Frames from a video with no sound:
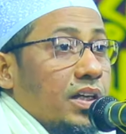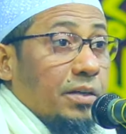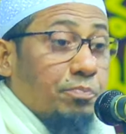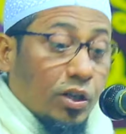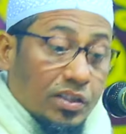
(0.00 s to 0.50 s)

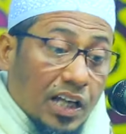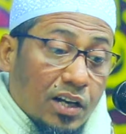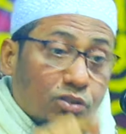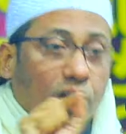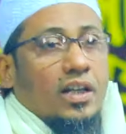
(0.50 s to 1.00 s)
এই
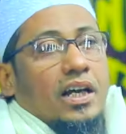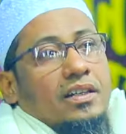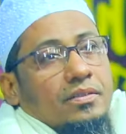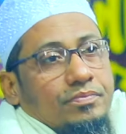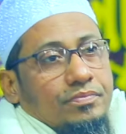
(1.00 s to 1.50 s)
বদলানো
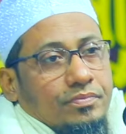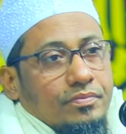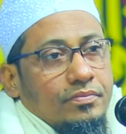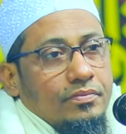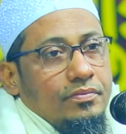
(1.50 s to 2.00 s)
দরকার
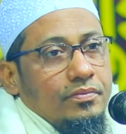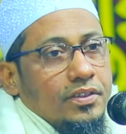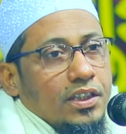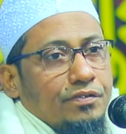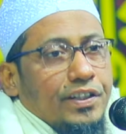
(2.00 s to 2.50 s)

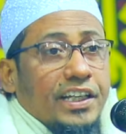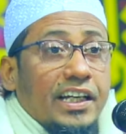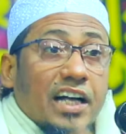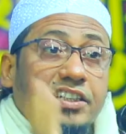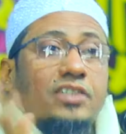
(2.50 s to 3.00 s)

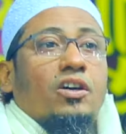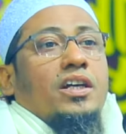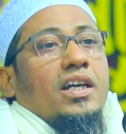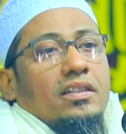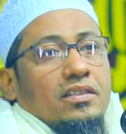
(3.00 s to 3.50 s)
ফিকির আসা
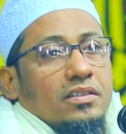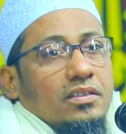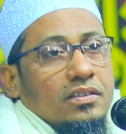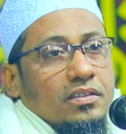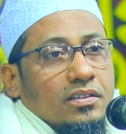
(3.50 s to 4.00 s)
দরকার
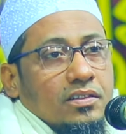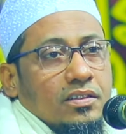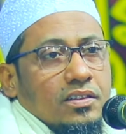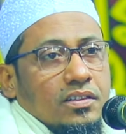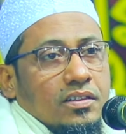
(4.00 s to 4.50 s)

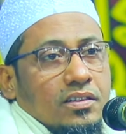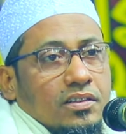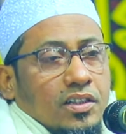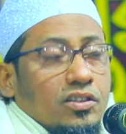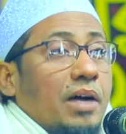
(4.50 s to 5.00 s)

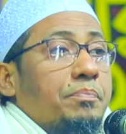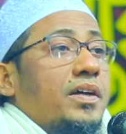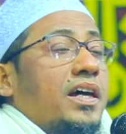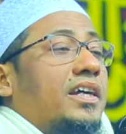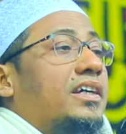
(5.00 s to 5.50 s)
নয়তো
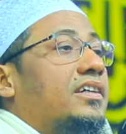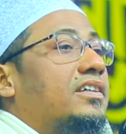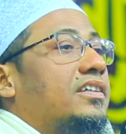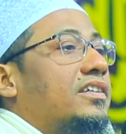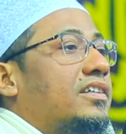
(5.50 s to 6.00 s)
আপনার
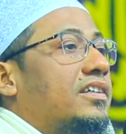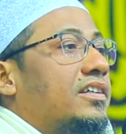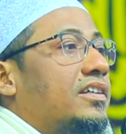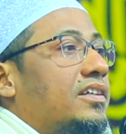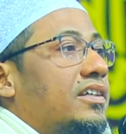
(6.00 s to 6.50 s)

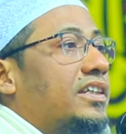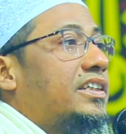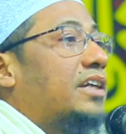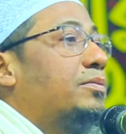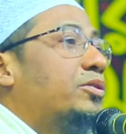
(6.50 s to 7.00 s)

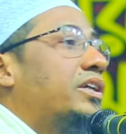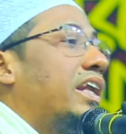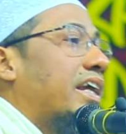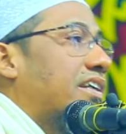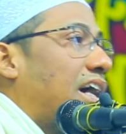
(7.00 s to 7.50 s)
ইন্টারভিউ
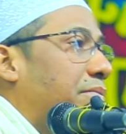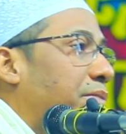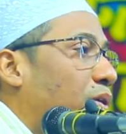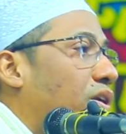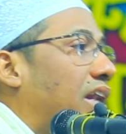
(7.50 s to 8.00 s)
নিলেন আমি
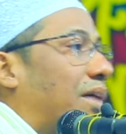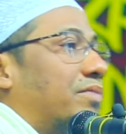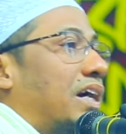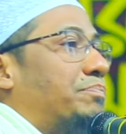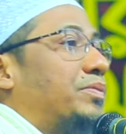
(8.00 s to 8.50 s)
বললাম
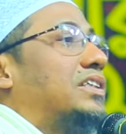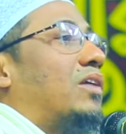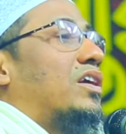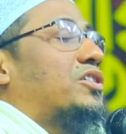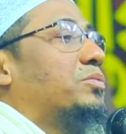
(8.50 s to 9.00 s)
আপনি
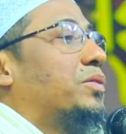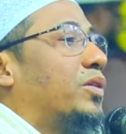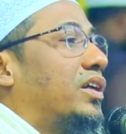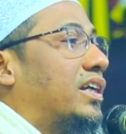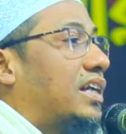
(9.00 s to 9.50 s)
যাওয়ার সময়
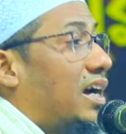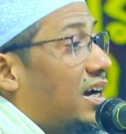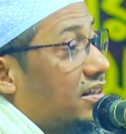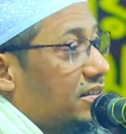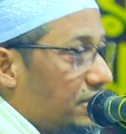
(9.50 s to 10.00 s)
বললেন না
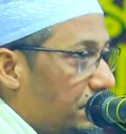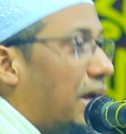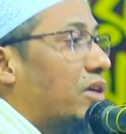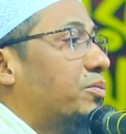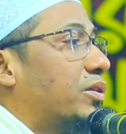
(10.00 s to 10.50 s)

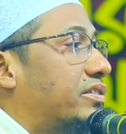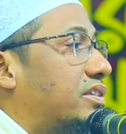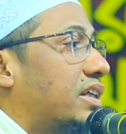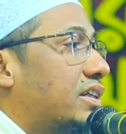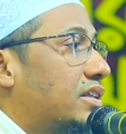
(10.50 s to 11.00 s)
ভালো বলছে